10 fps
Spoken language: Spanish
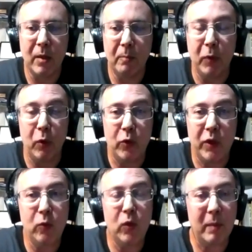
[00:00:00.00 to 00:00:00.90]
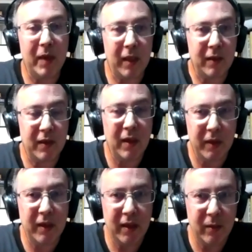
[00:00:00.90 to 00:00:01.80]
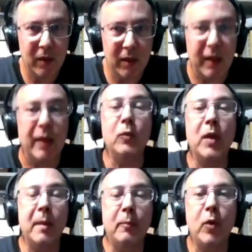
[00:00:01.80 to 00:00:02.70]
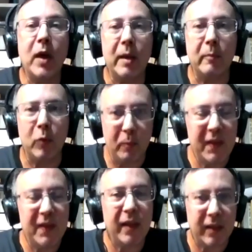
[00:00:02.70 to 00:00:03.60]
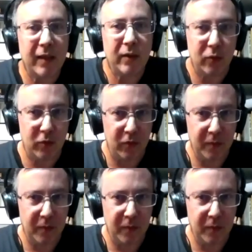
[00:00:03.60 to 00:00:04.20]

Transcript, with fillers: producir una mercancía vendible en una época que propicia tanto